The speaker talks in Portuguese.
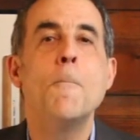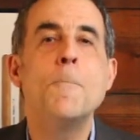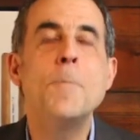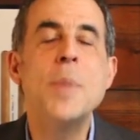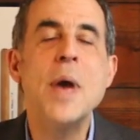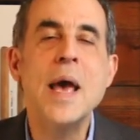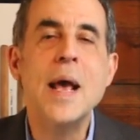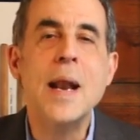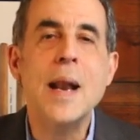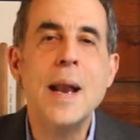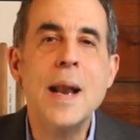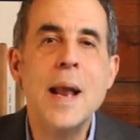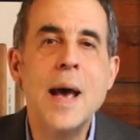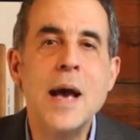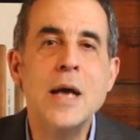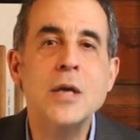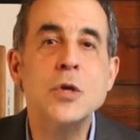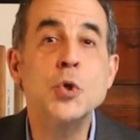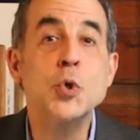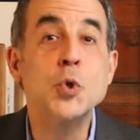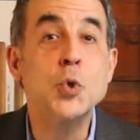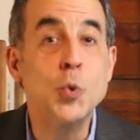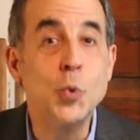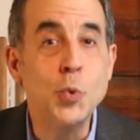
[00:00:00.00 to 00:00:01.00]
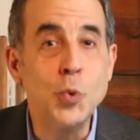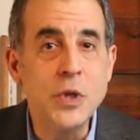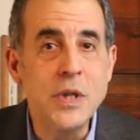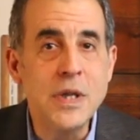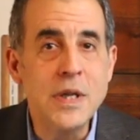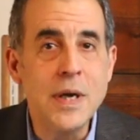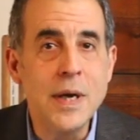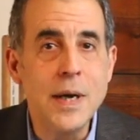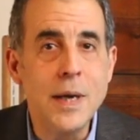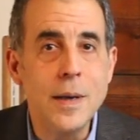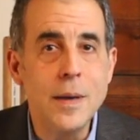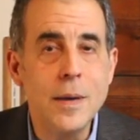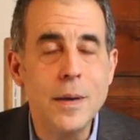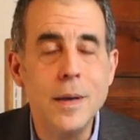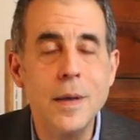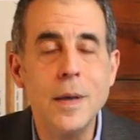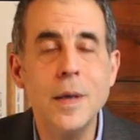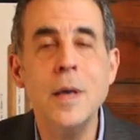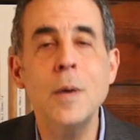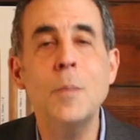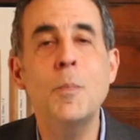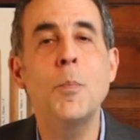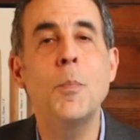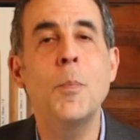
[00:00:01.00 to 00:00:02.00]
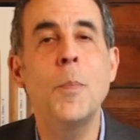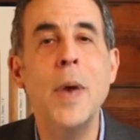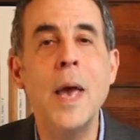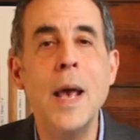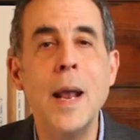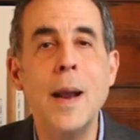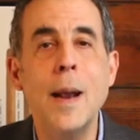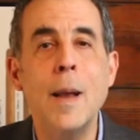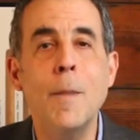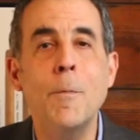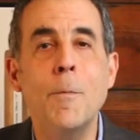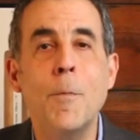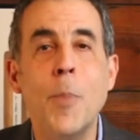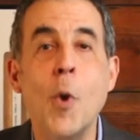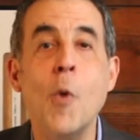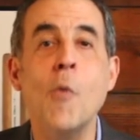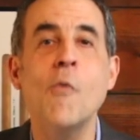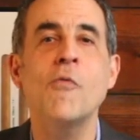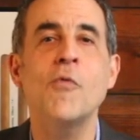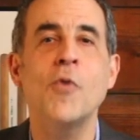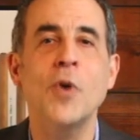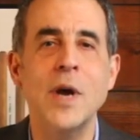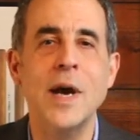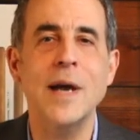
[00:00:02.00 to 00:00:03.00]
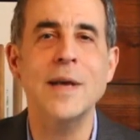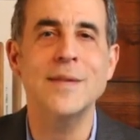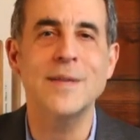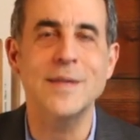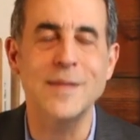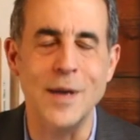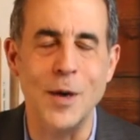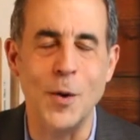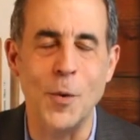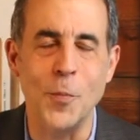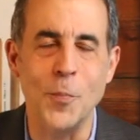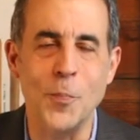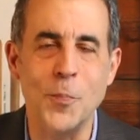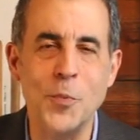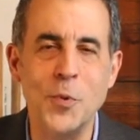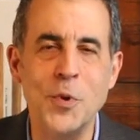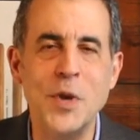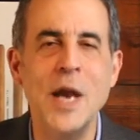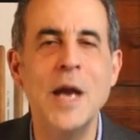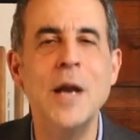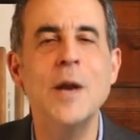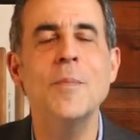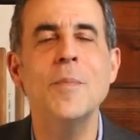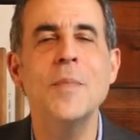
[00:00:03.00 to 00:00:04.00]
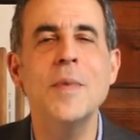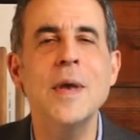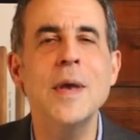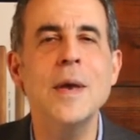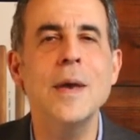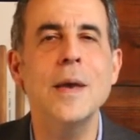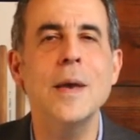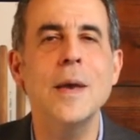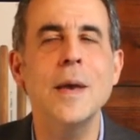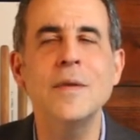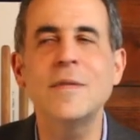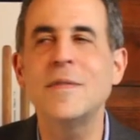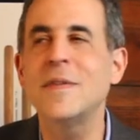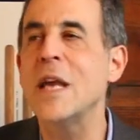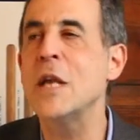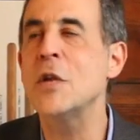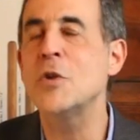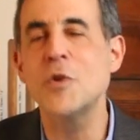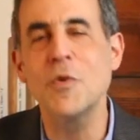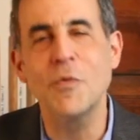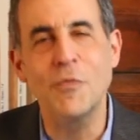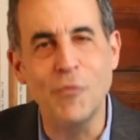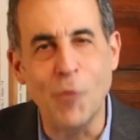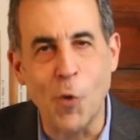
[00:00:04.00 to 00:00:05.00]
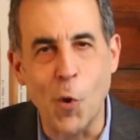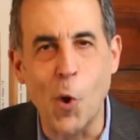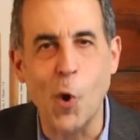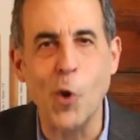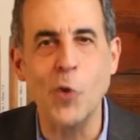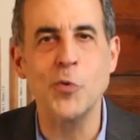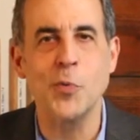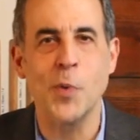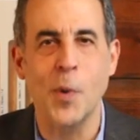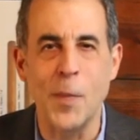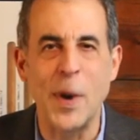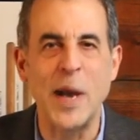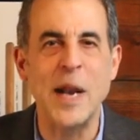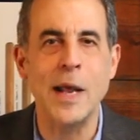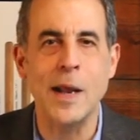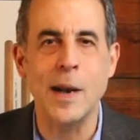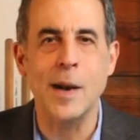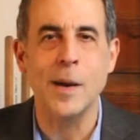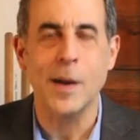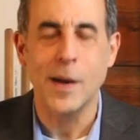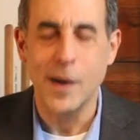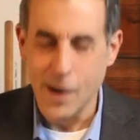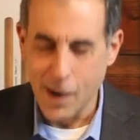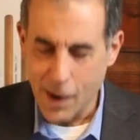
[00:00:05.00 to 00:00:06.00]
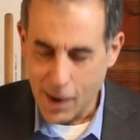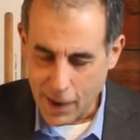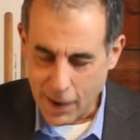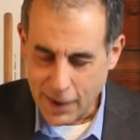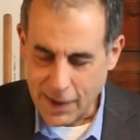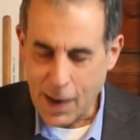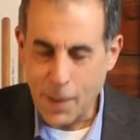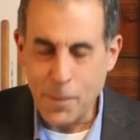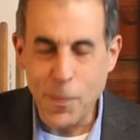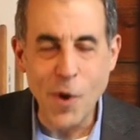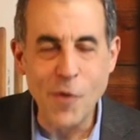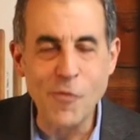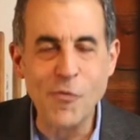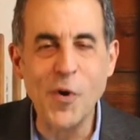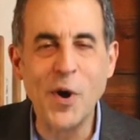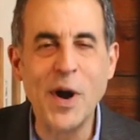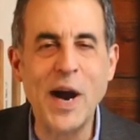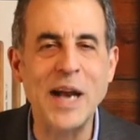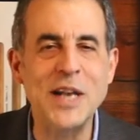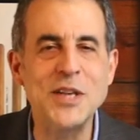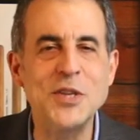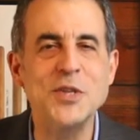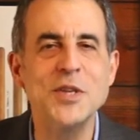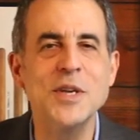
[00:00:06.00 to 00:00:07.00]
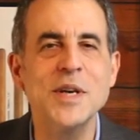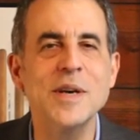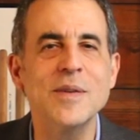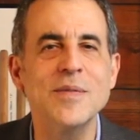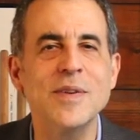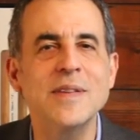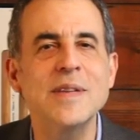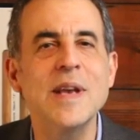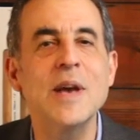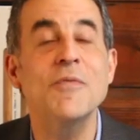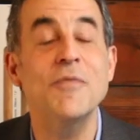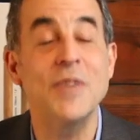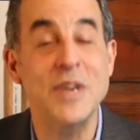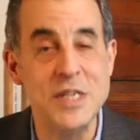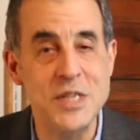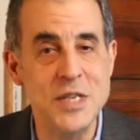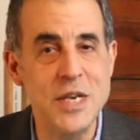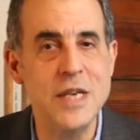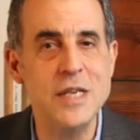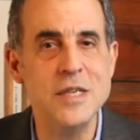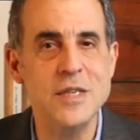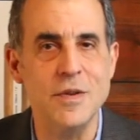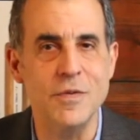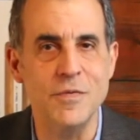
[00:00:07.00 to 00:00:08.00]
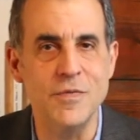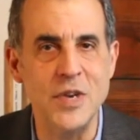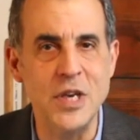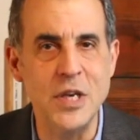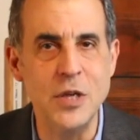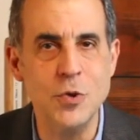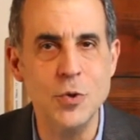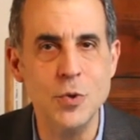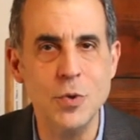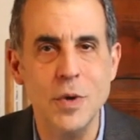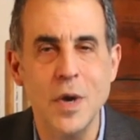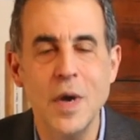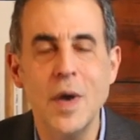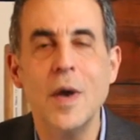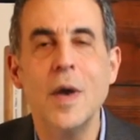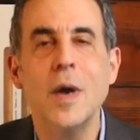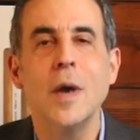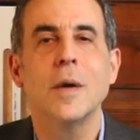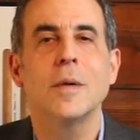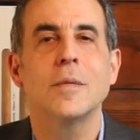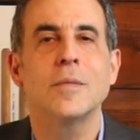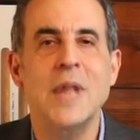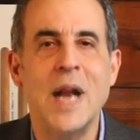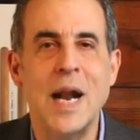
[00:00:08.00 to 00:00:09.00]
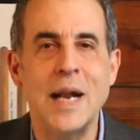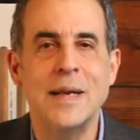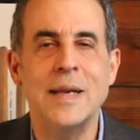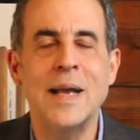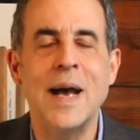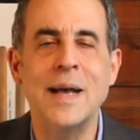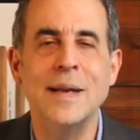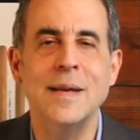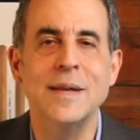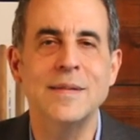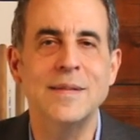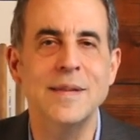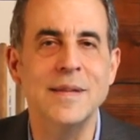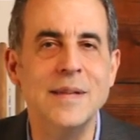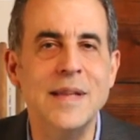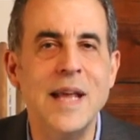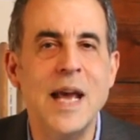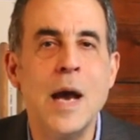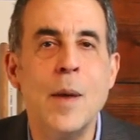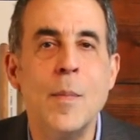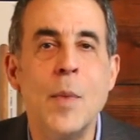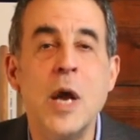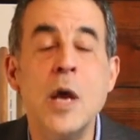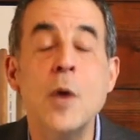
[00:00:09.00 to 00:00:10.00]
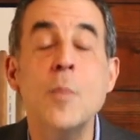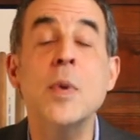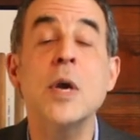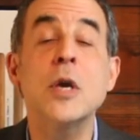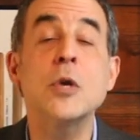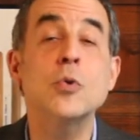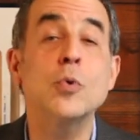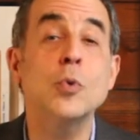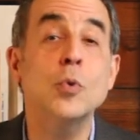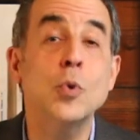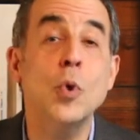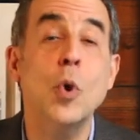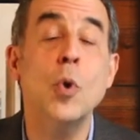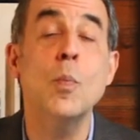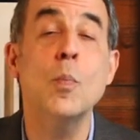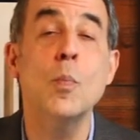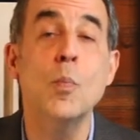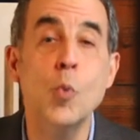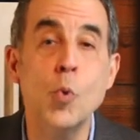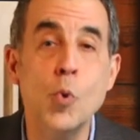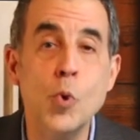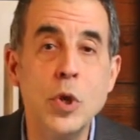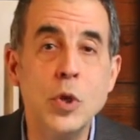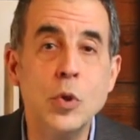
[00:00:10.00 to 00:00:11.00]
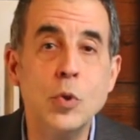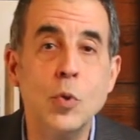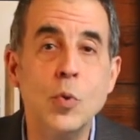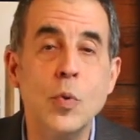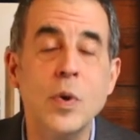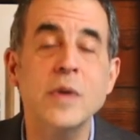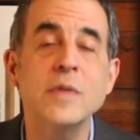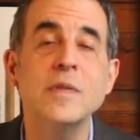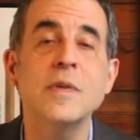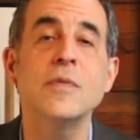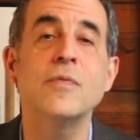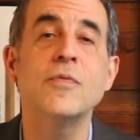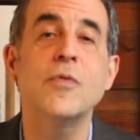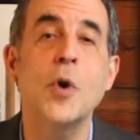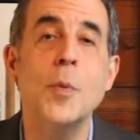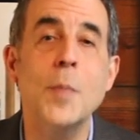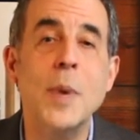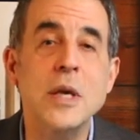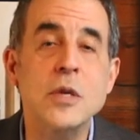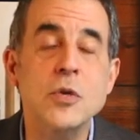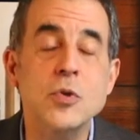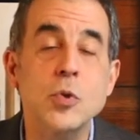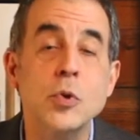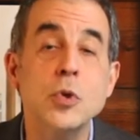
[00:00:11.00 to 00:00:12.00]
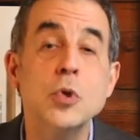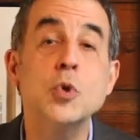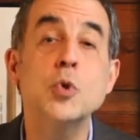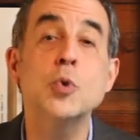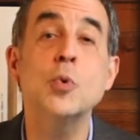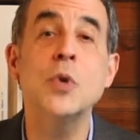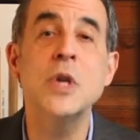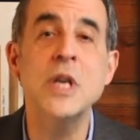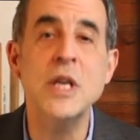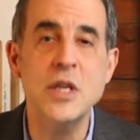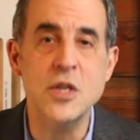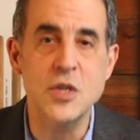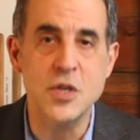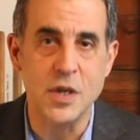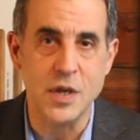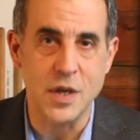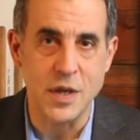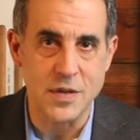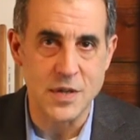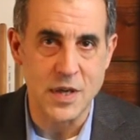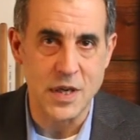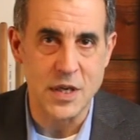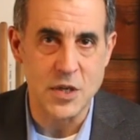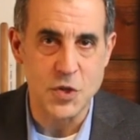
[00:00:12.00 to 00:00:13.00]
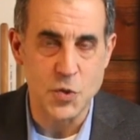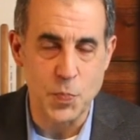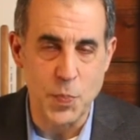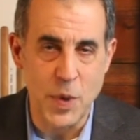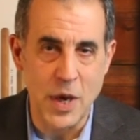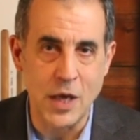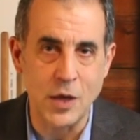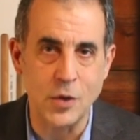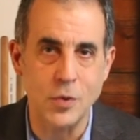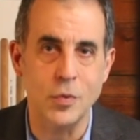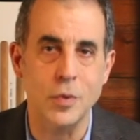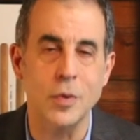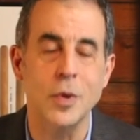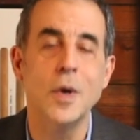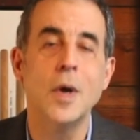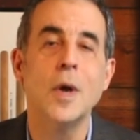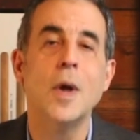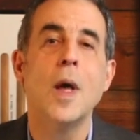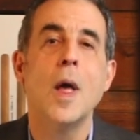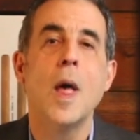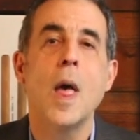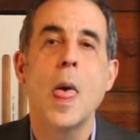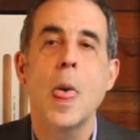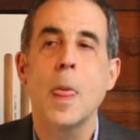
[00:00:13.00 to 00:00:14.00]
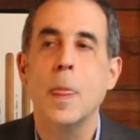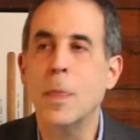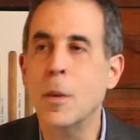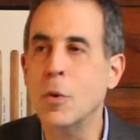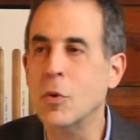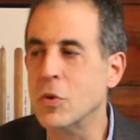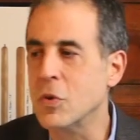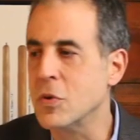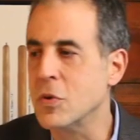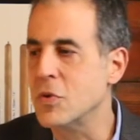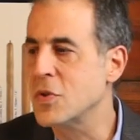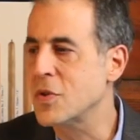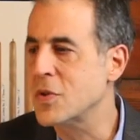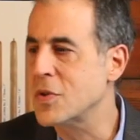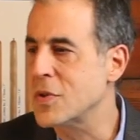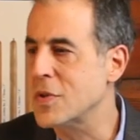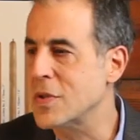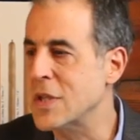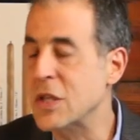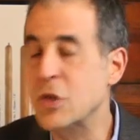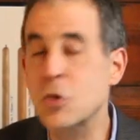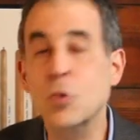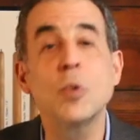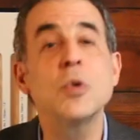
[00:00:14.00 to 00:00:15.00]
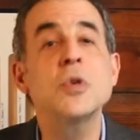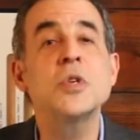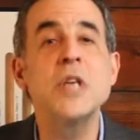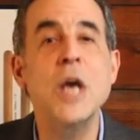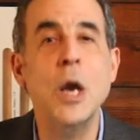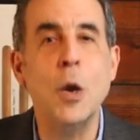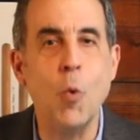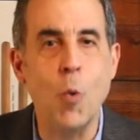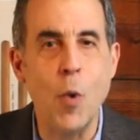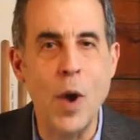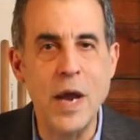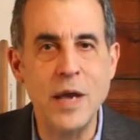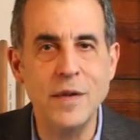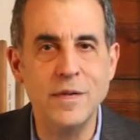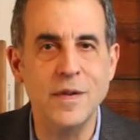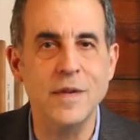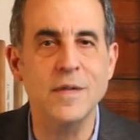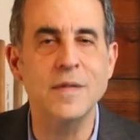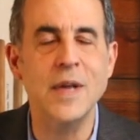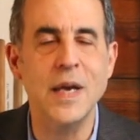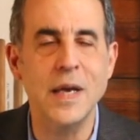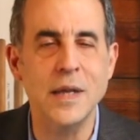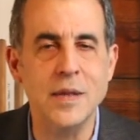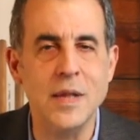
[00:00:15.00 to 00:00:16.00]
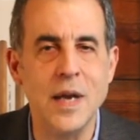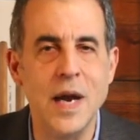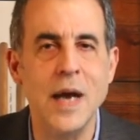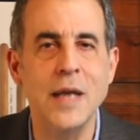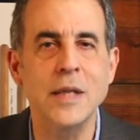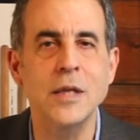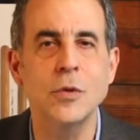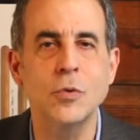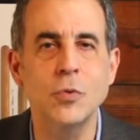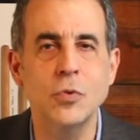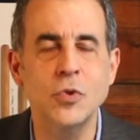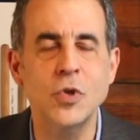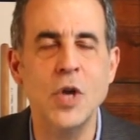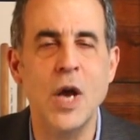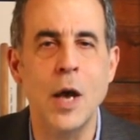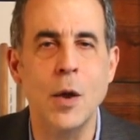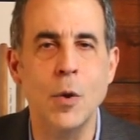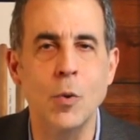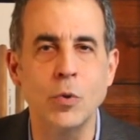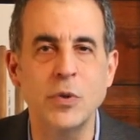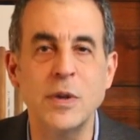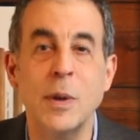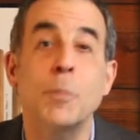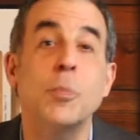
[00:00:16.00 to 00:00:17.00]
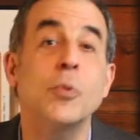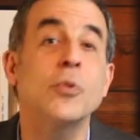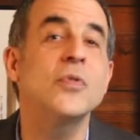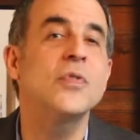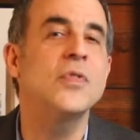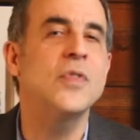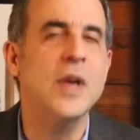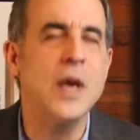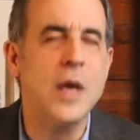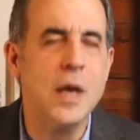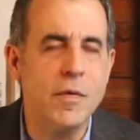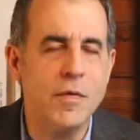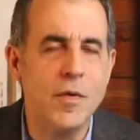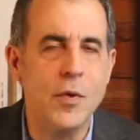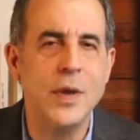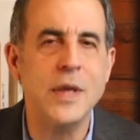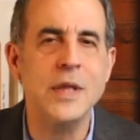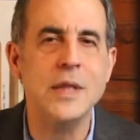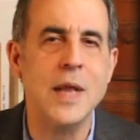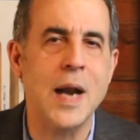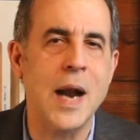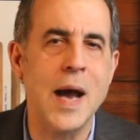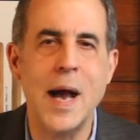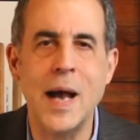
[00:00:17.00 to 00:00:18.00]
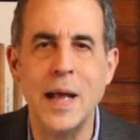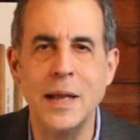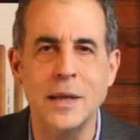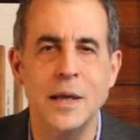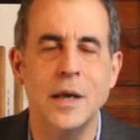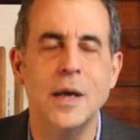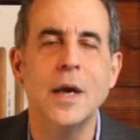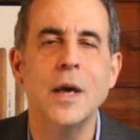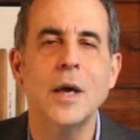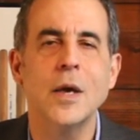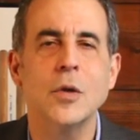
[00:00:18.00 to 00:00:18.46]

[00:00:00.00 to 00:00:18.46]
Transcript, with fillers: pela ajuda e pela provocação, porque ele me incentivou de uma maneira até provocativa assim, a fazer esse vídeo, tratar desse tema e me ajudou muito com as informações jurídicas a respeito dos, das consequências da entrada do charuto, da possível entrada